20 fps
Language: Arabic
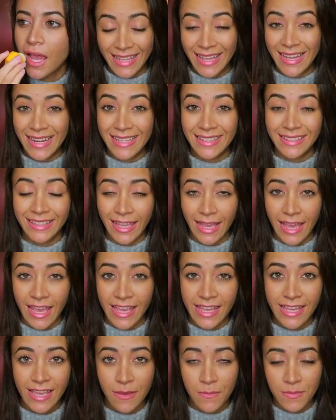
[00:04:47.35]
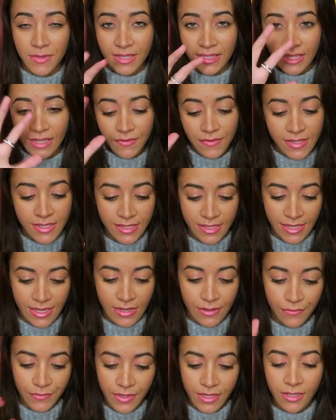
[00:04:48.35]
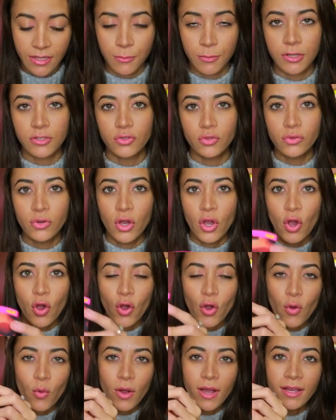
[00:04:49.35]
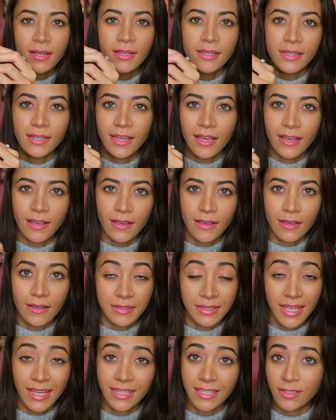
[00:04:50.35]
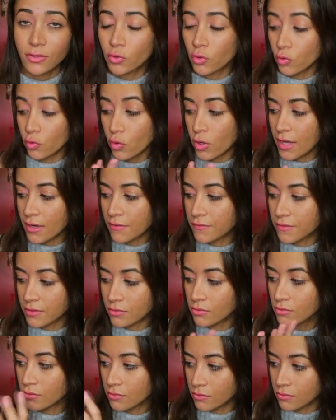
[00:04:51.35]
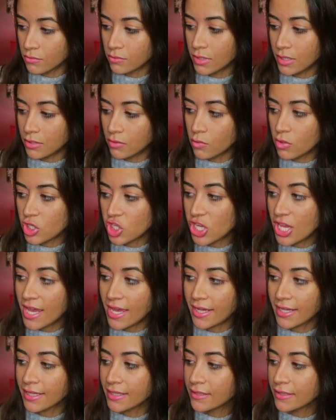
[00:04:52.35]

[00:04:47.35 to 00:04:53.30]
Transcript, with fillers: تالت حاجة من نفس الفكرة برضو هو آه، ده اكيد كلكم عارفينه ولان هو شائع